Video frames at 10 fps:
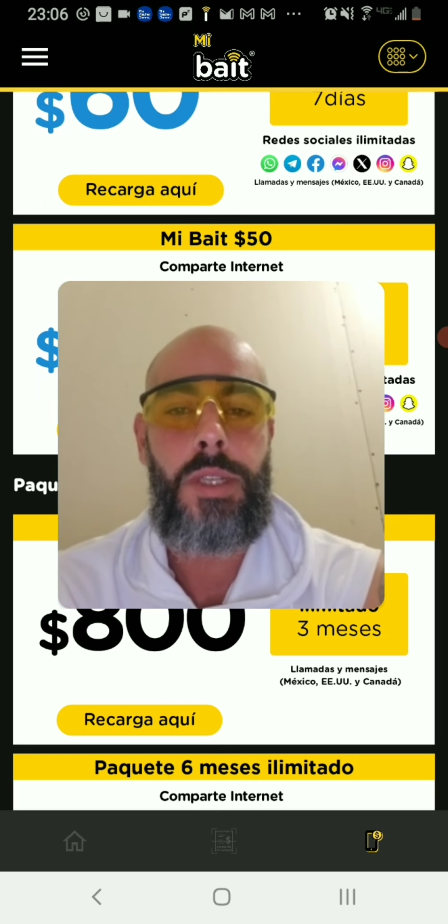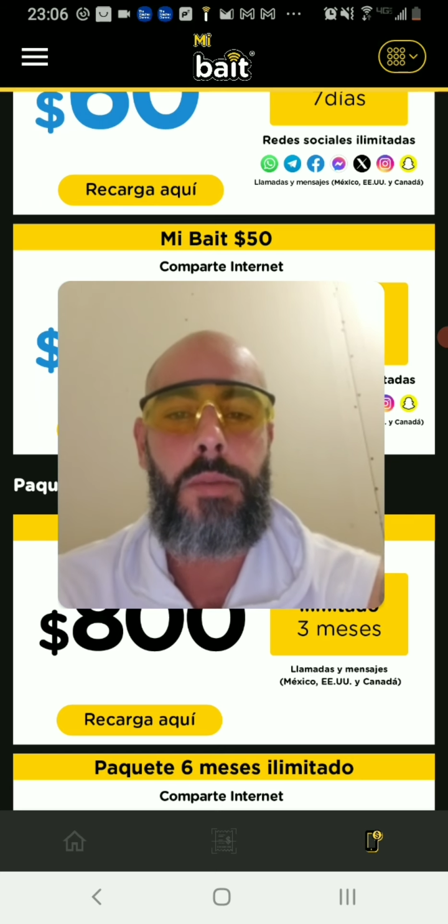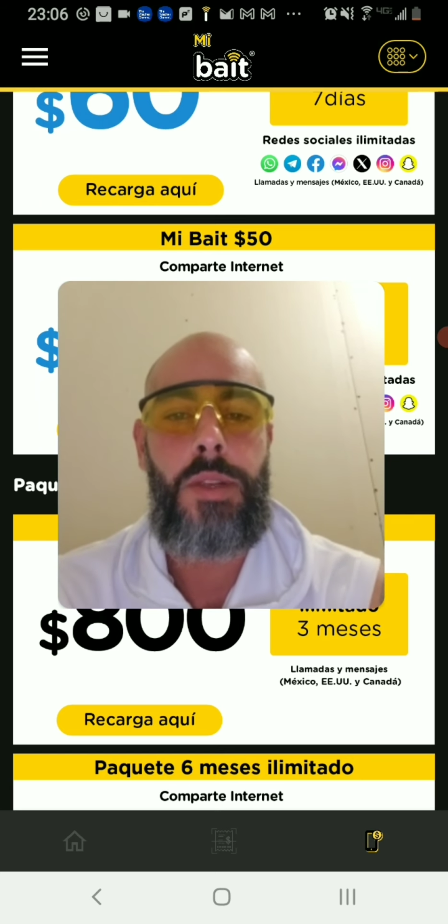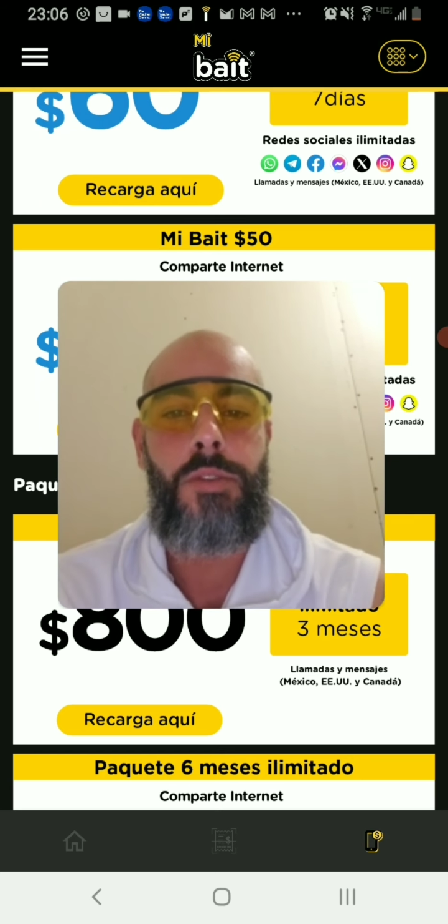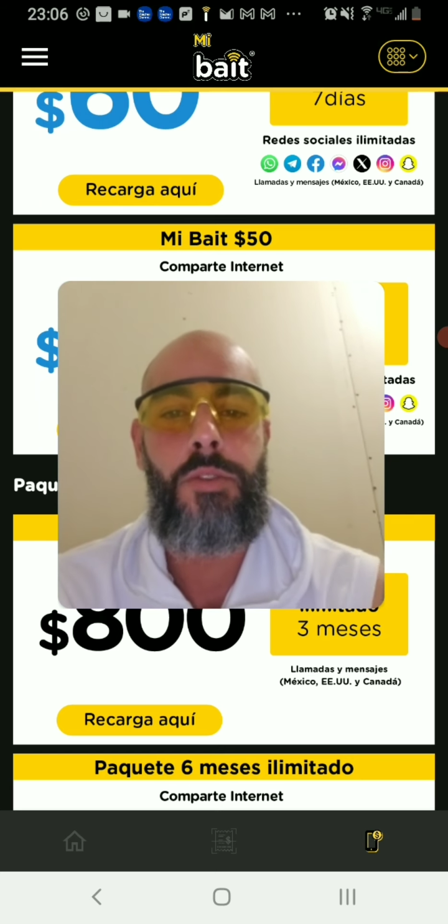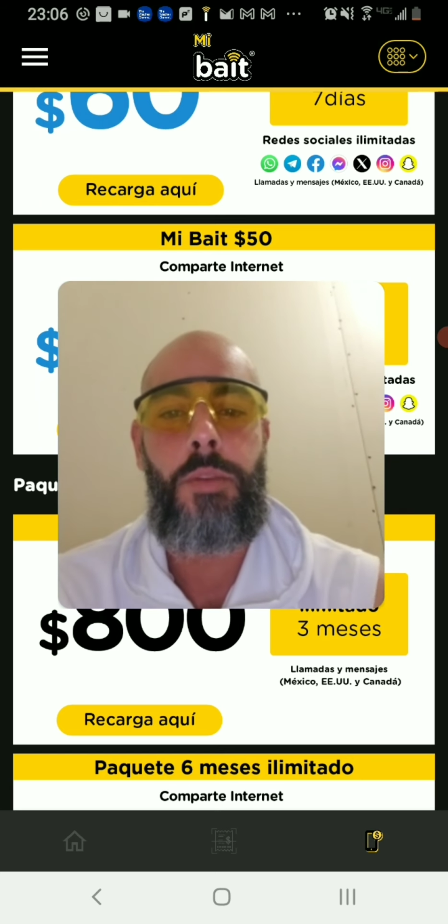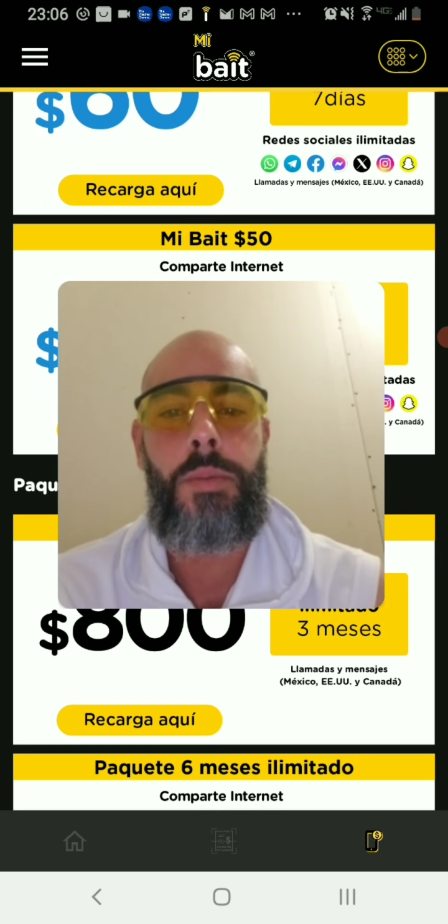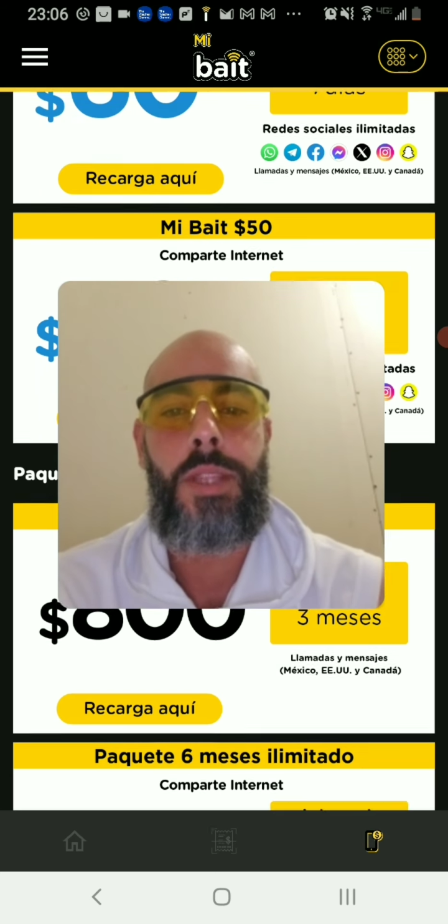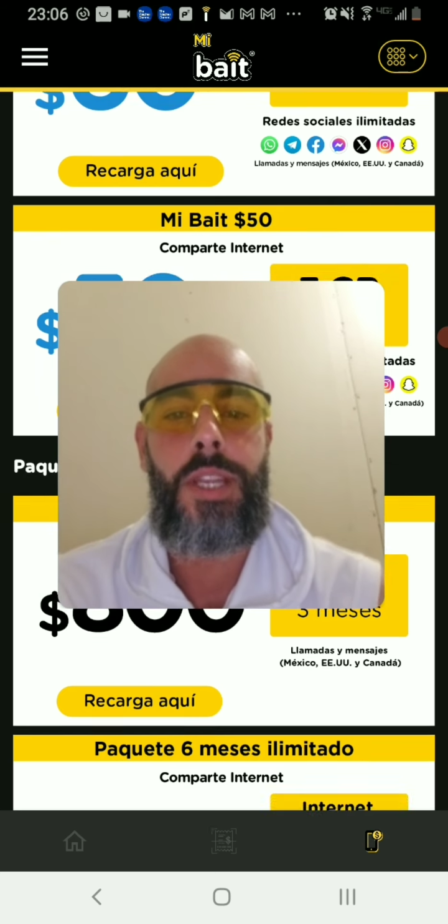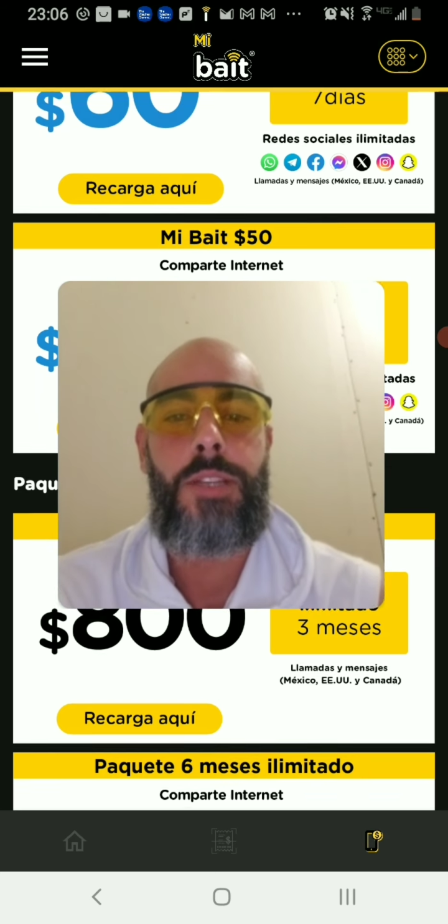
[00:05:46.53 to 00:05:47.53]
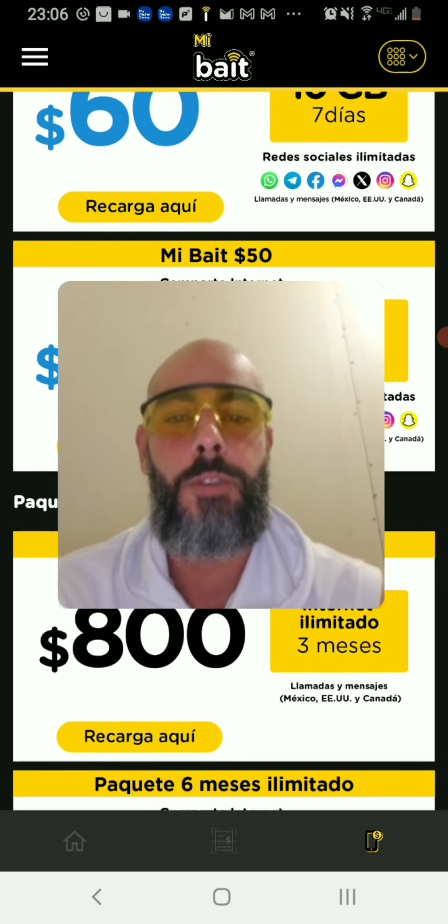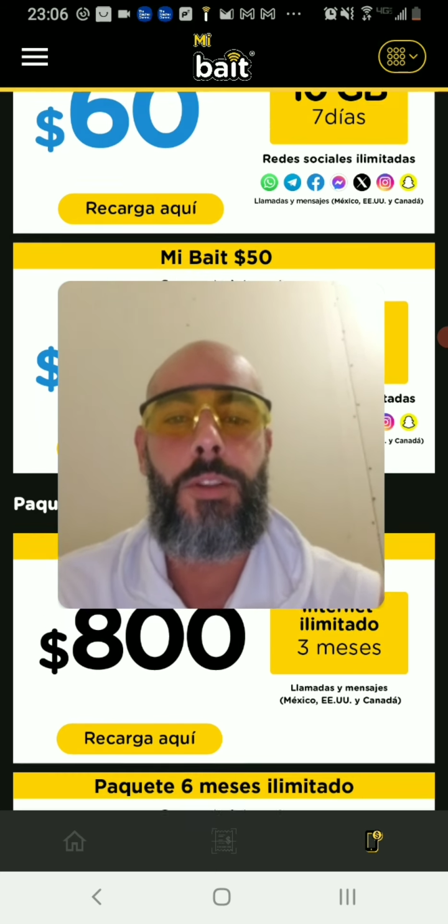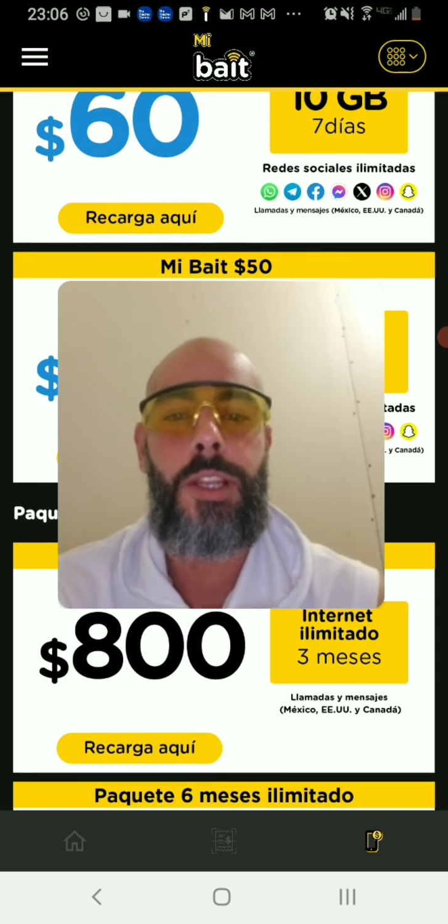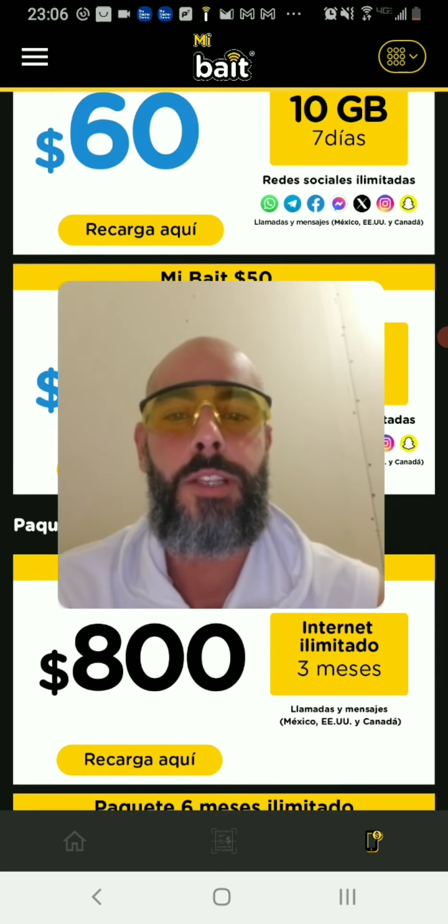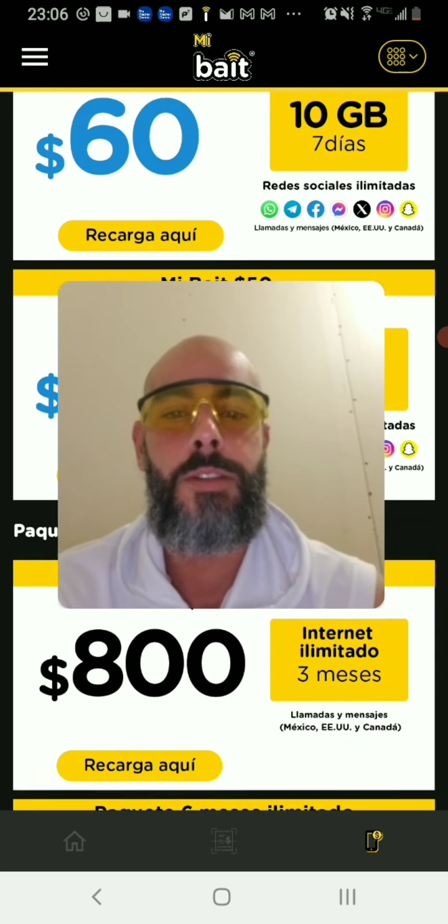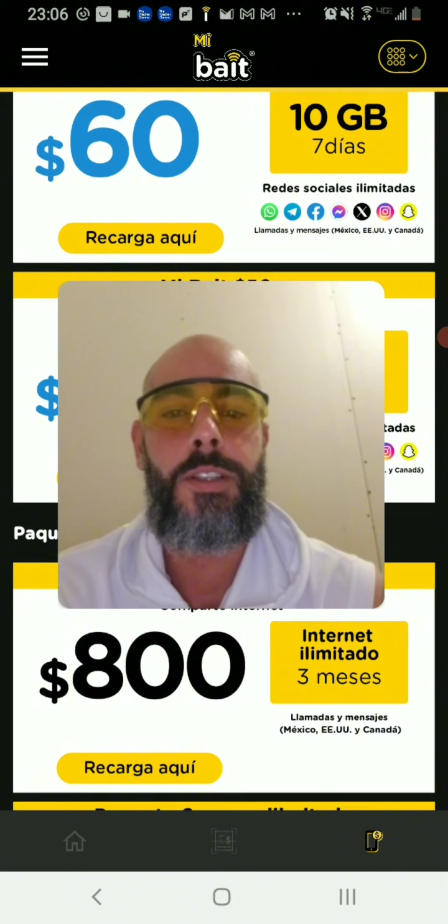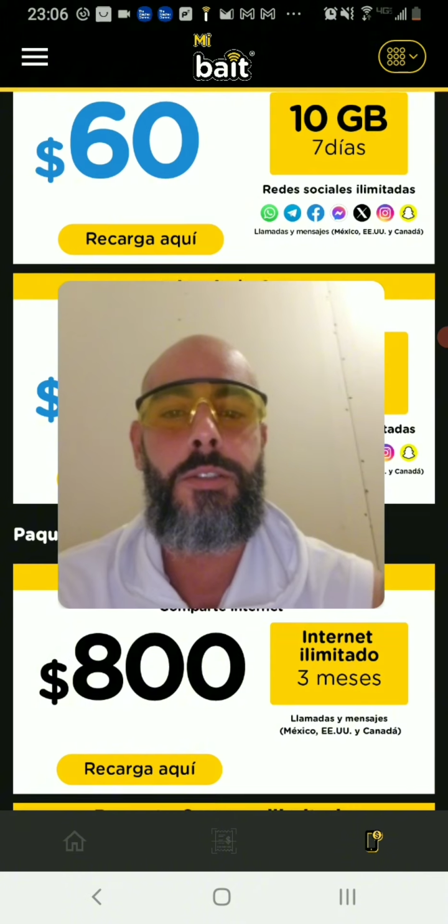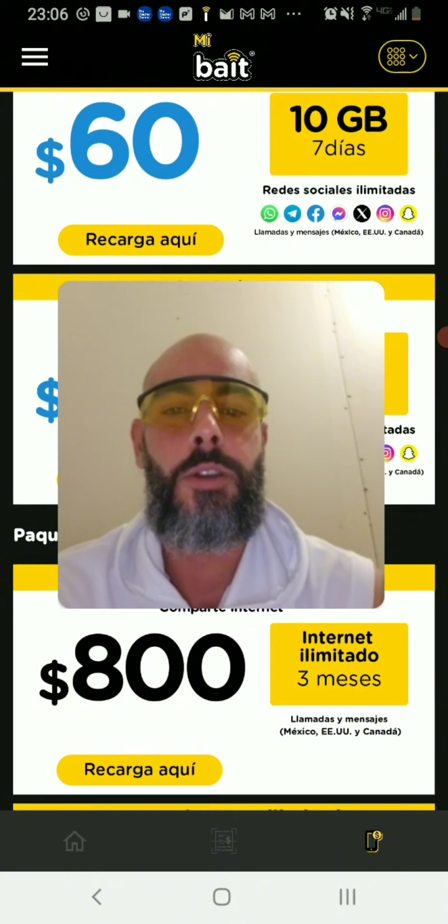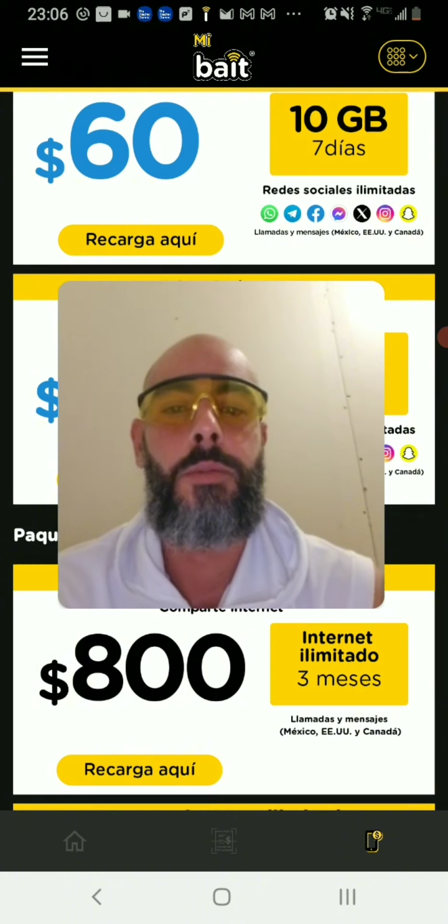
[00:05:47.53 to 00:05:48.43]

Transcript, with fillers: que me devolveram para trás foi três vezes só,